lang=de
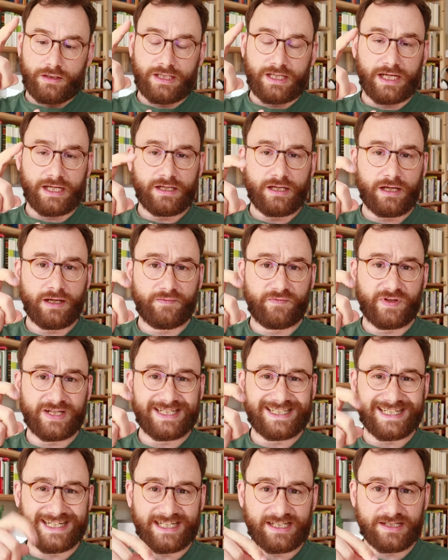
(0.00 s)
Dann haben
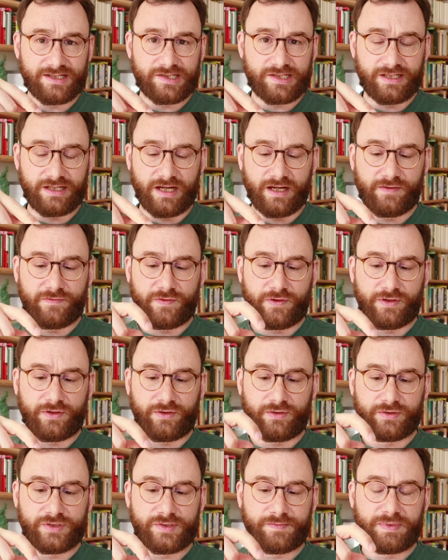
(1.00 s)
wir drittens den
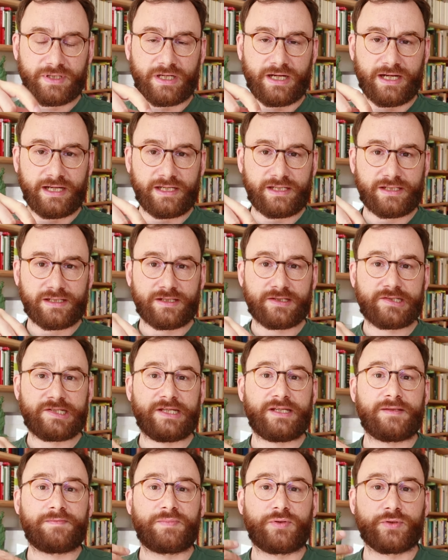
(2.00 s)
Anforderungsbereich
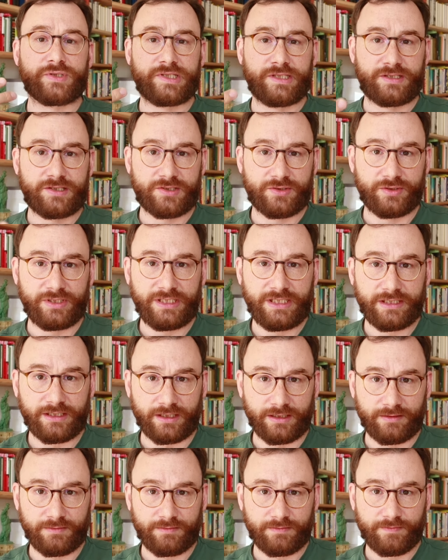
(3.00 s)
sich
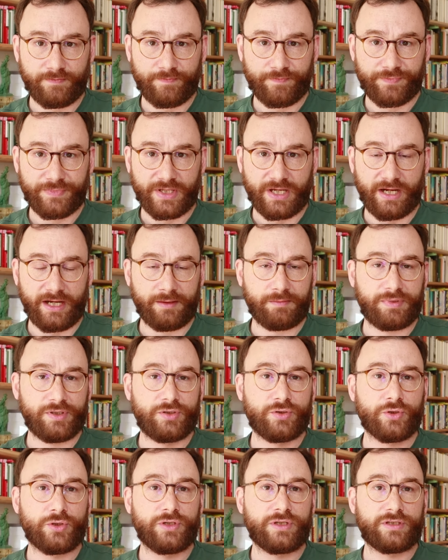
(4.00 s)
positionieren, ein
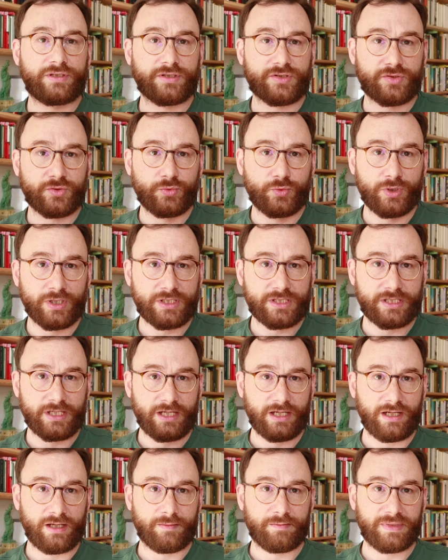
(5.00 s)
begründetes
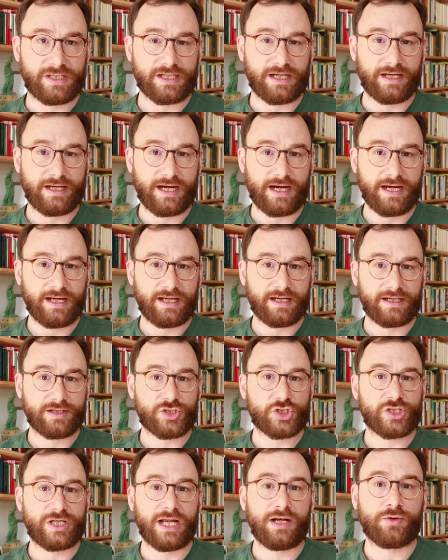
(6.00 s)
Urteil mit einer
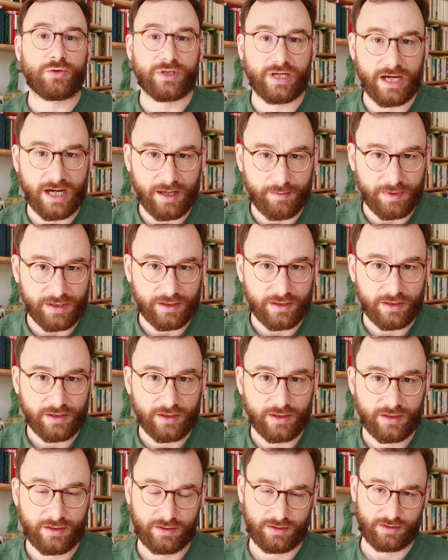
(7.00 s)
eigenen Stellungnahme
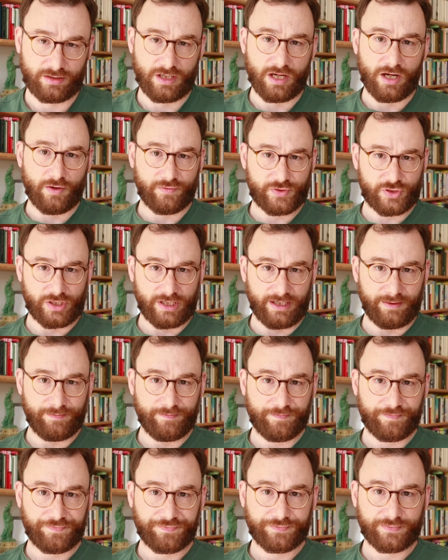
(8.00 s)

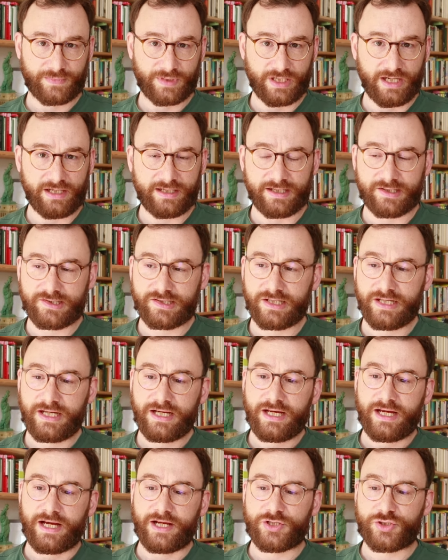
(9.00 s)
aufschreiben. Ja, das
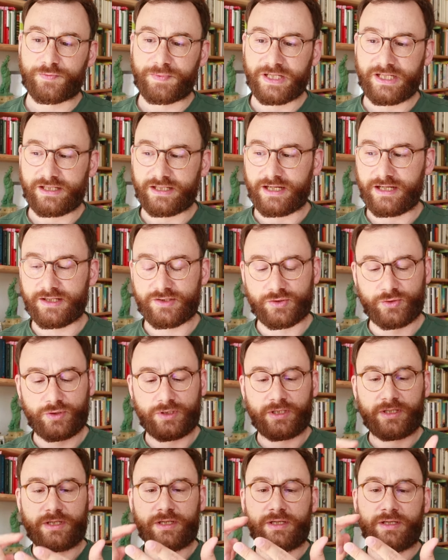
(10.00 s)
entspricht
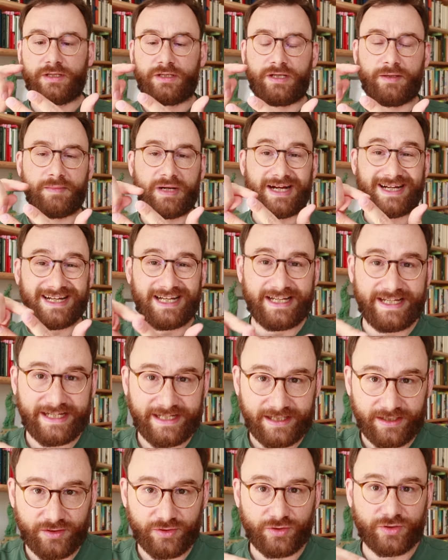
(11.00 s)
also dem
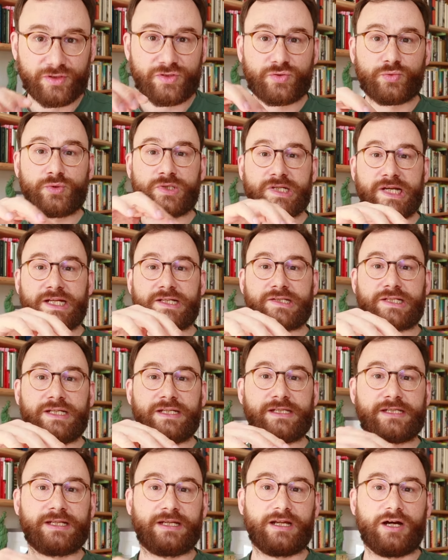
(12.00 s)
Erklären und
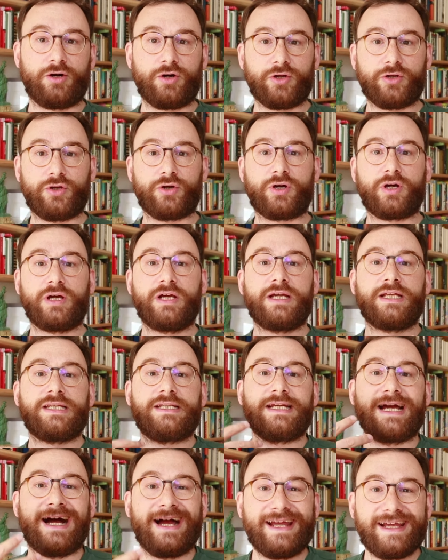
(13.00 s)
zusätzlich dann auch noch
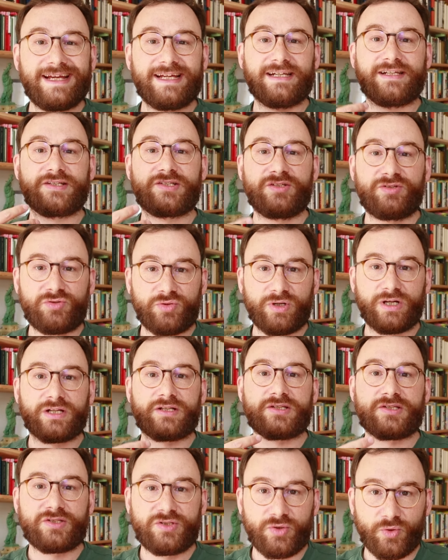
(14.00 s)
die eigene
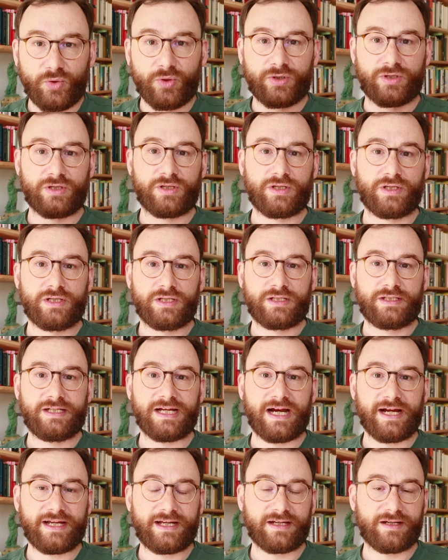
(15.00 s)
Situation,
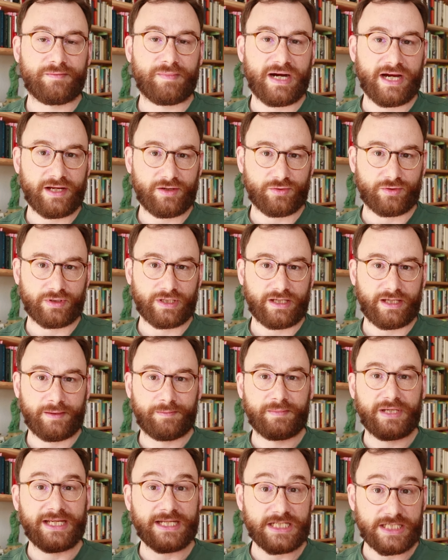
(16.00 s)
die eigene Meinung
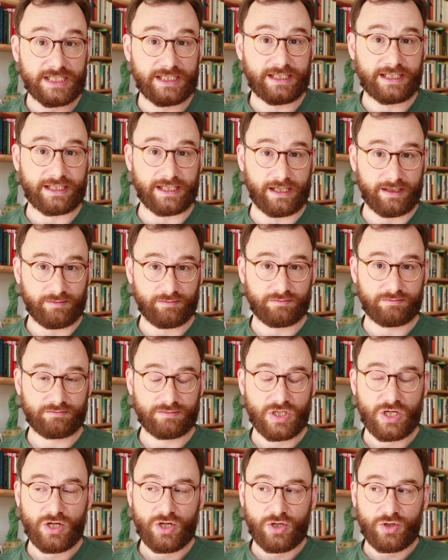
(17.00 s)
eben integrieren.
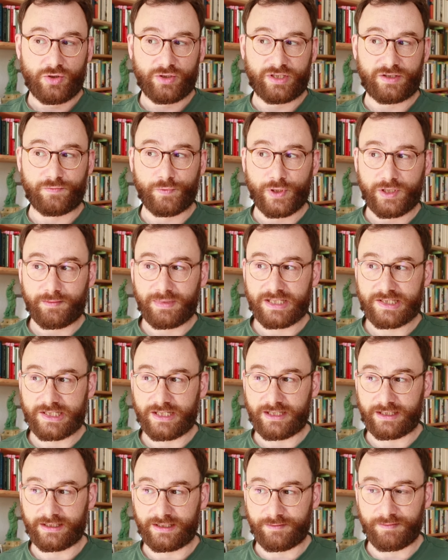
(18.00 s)
Und ich würde mal
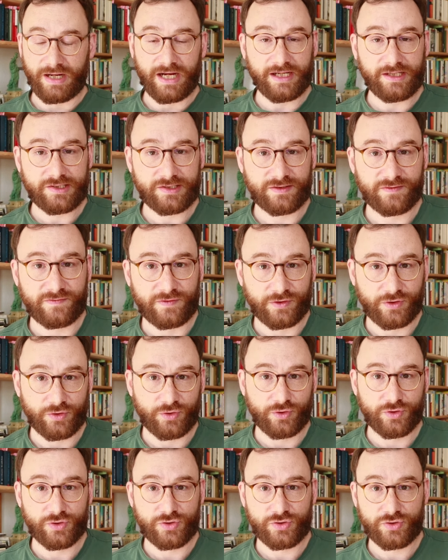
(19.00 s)
sagen, die meisten von
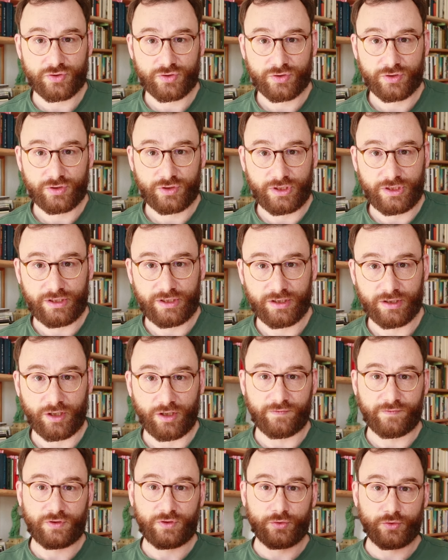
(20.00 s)
uns, die hier
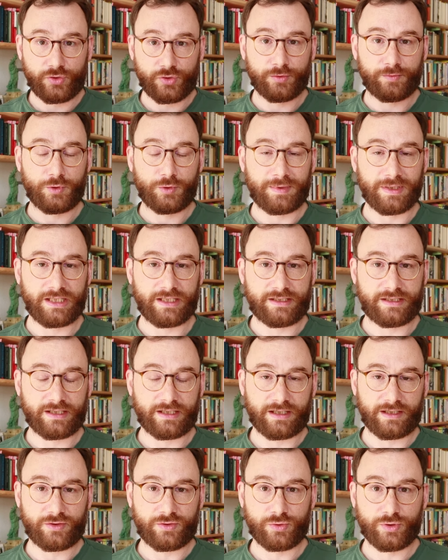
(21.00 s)
auf YouTube über
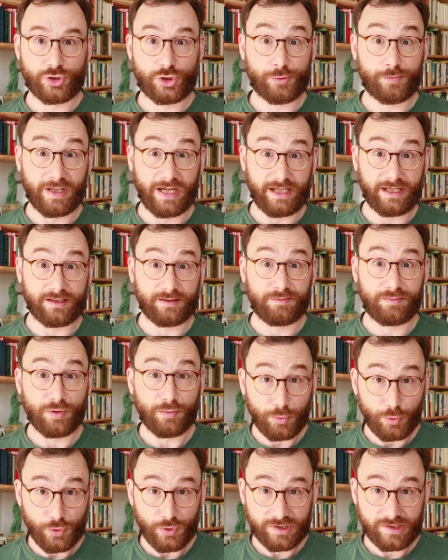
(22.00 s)
Literatur sprechen,
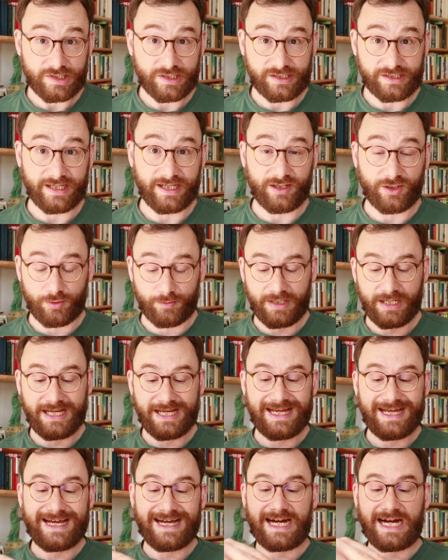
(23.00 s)
bemühen sich darum,
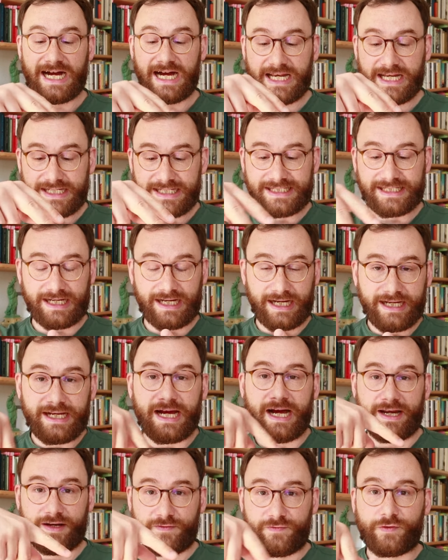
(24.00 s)
alle
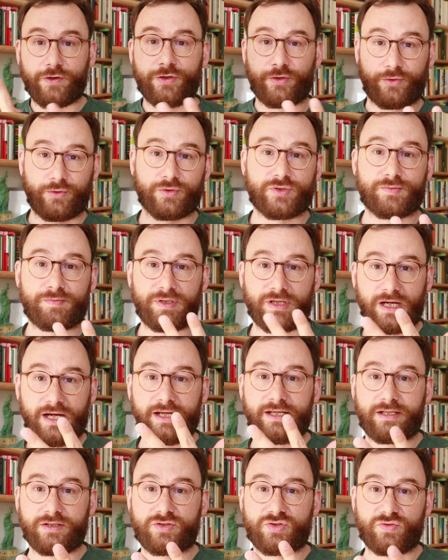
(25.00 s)
drei
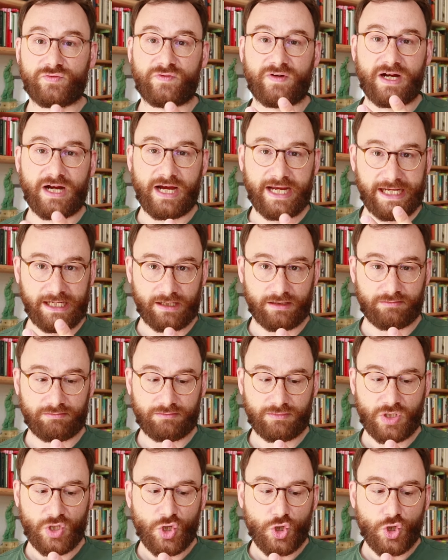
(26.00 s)
Anforderungsbereiche zu vereinen.